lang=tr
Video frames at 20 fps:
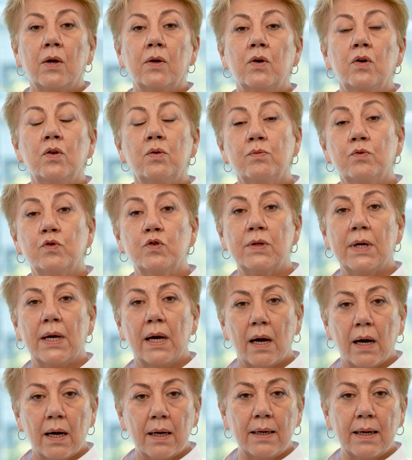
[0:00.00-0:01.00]
Günümüzde
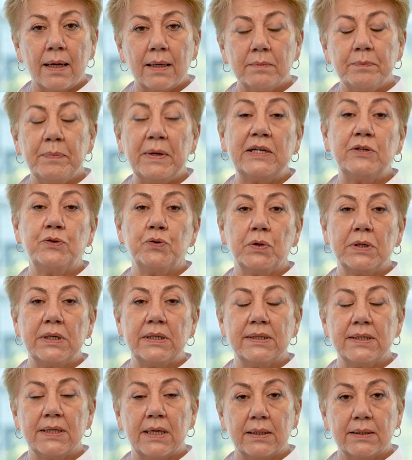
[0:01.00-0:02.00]
halen pek çok
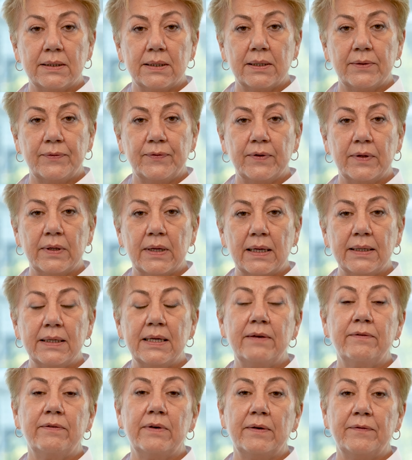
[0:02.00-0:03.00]
insan tarafından
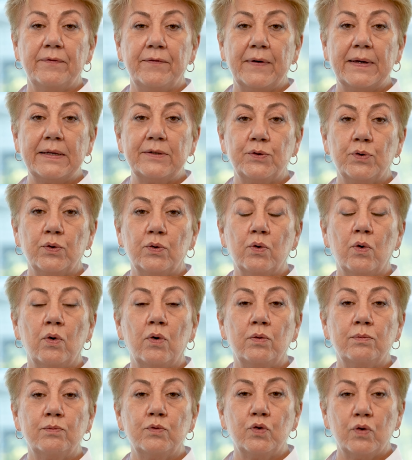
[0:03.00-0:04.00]
HIV enfeksiyonu
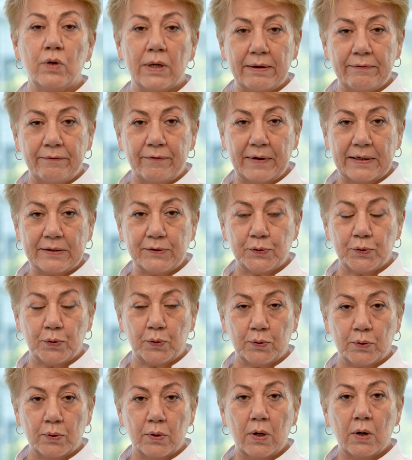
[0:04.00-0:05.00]
ölümcül
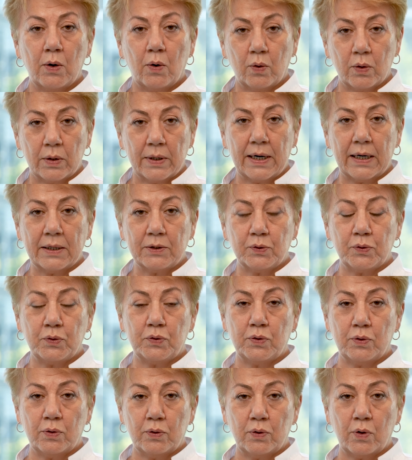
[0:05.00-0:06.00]
enfeksiyon olarak
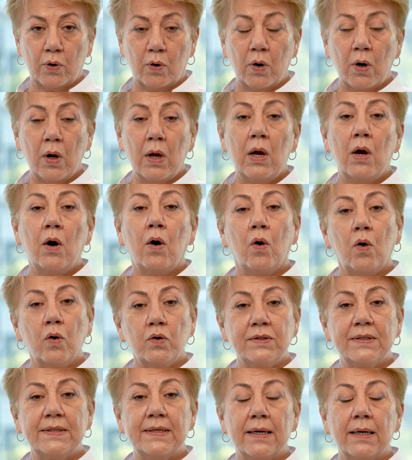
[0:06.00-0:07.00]
düşünülüyor.
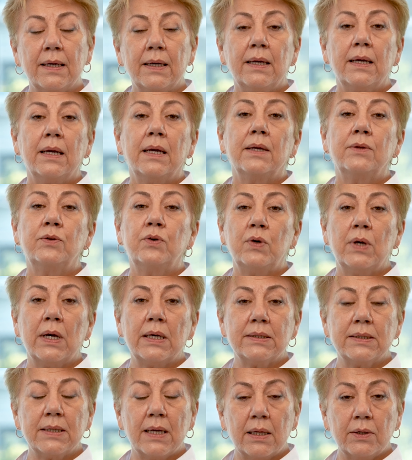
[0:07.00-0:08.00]
Oysa Dünya
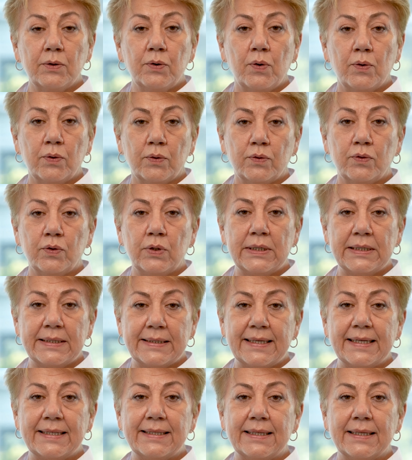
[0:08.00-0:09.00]
Sağlık Örgütü
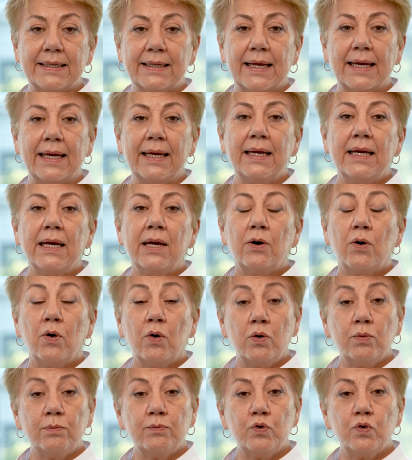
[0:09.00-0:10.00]
listesinde
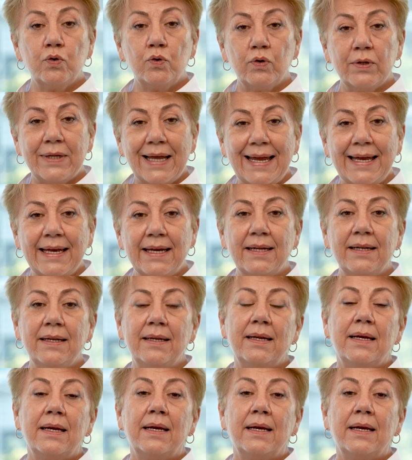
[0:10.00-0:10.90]
ölümcül değil,